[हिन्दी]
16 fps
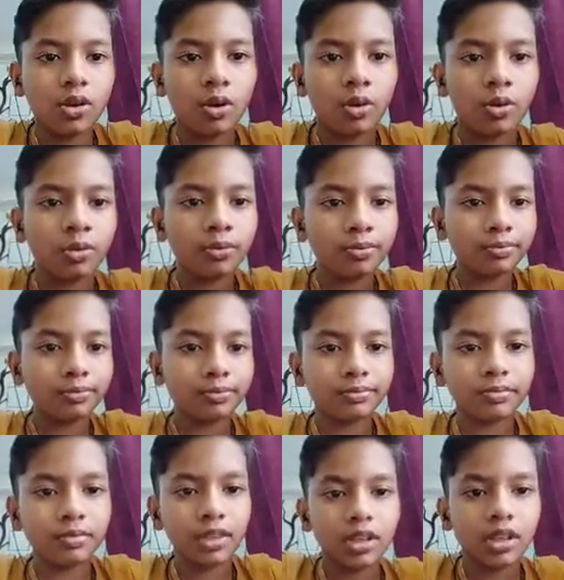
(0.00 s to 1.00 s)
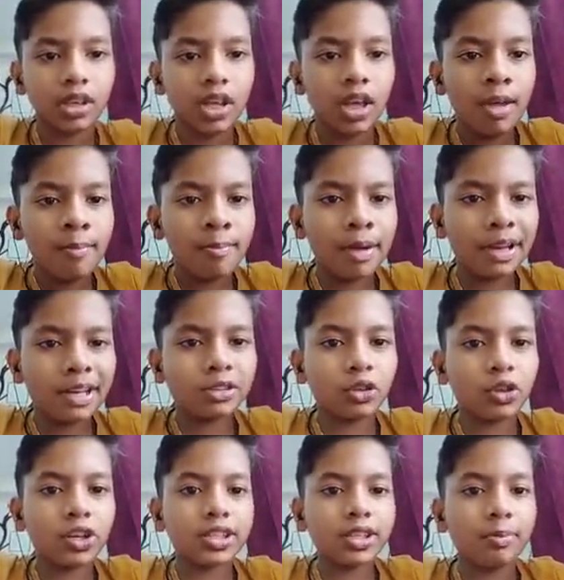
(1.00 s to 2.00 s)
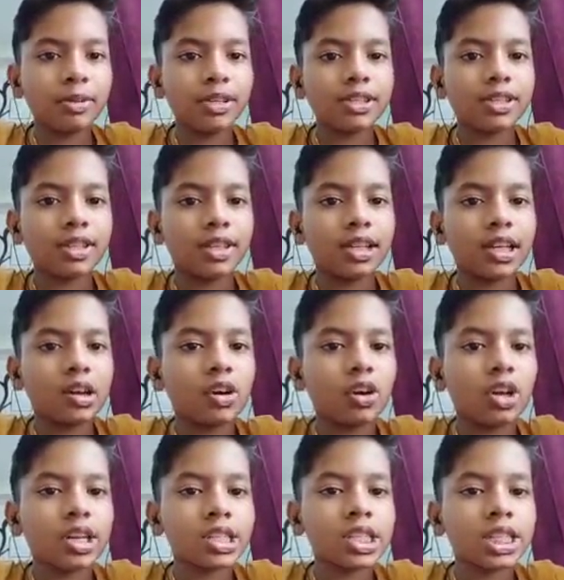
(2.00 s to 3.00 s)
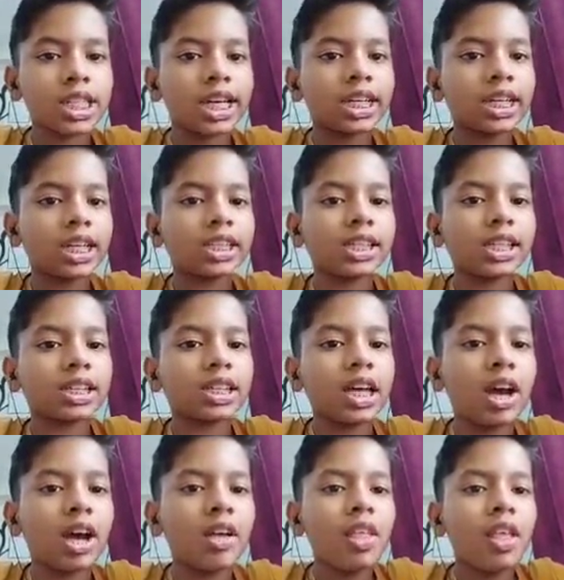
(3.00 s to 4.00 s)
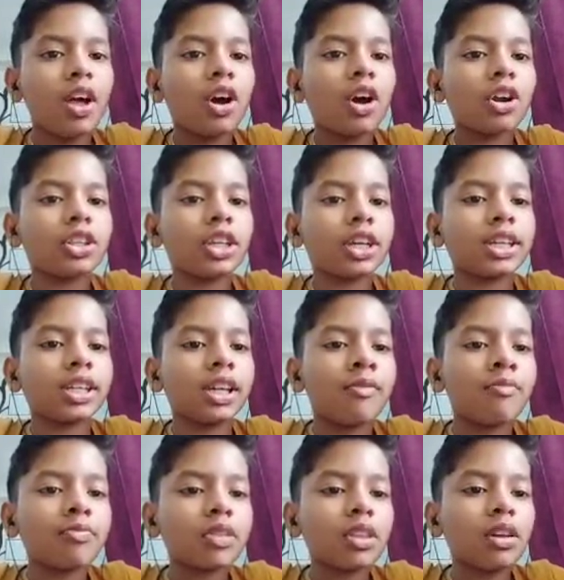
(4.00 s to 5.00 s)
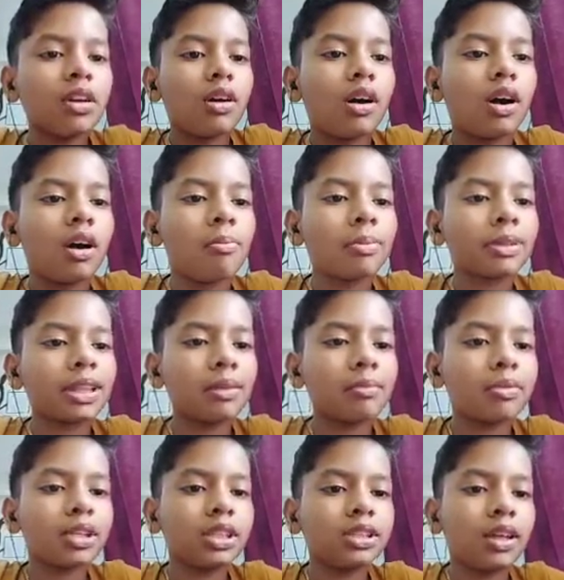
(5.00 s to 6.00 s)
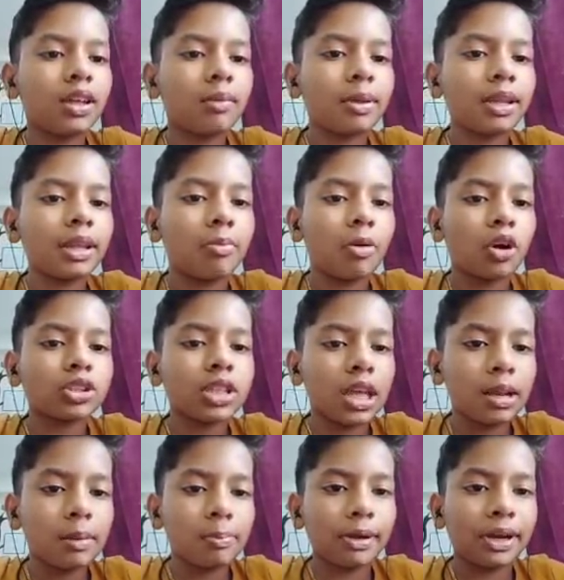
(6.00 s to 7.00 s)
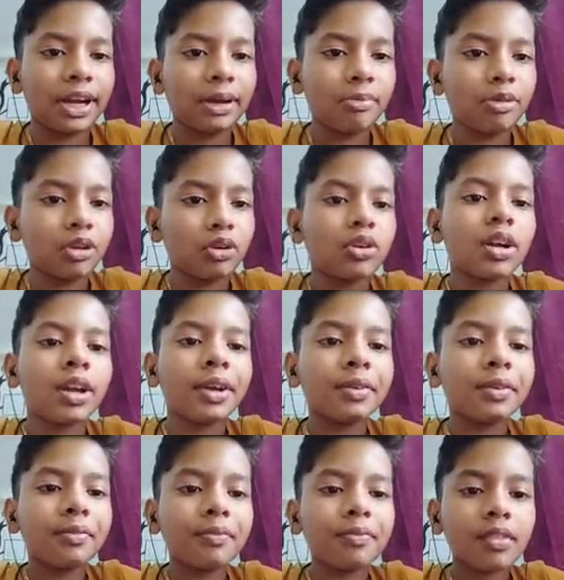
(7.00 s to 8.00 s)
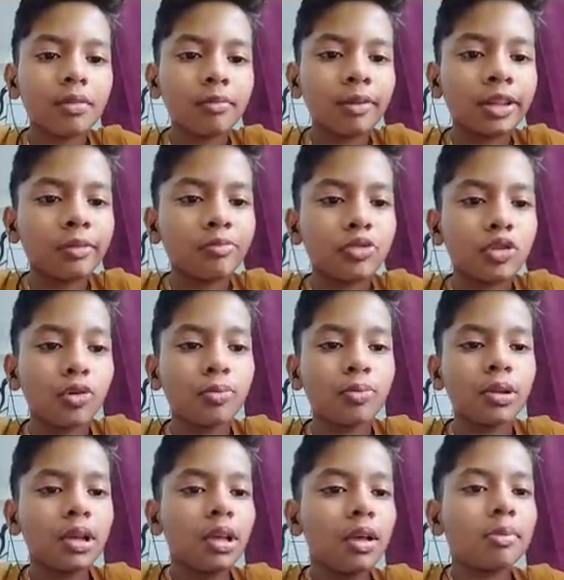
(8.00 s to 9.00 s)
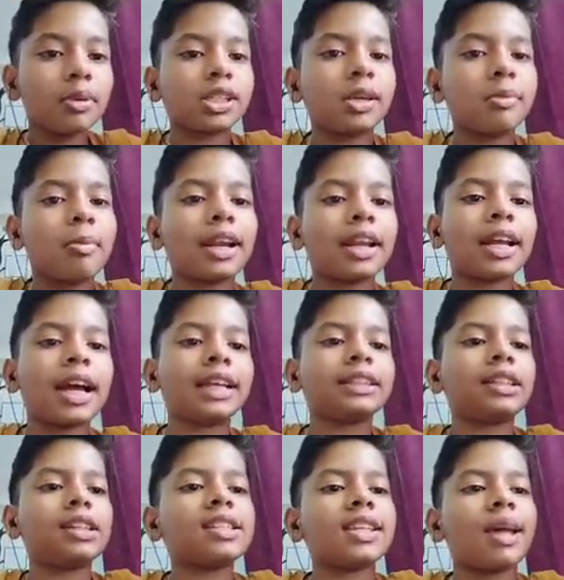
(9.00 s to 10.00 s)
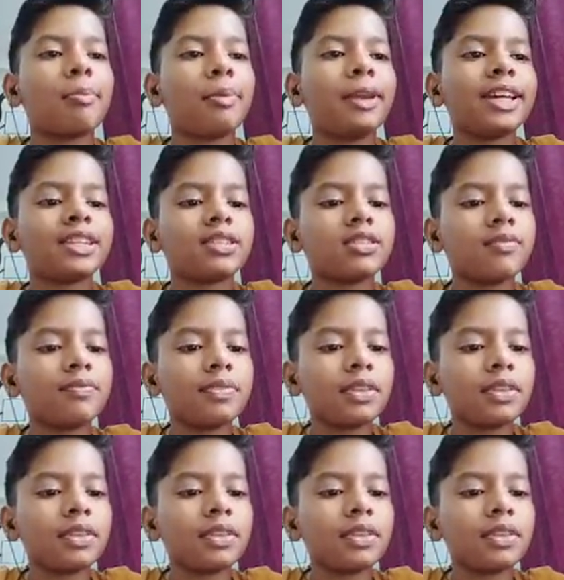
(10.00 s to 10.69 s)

गो मैंने थोड़ा सा अपने इस एरिया को और एक्सटेंड कर दिया था और देखिए और मतलब इधर मेरे बहुत सारे पेड़ भी उग गए मतलब जो पिछली बार लगाए थे ना सैपलिंग्स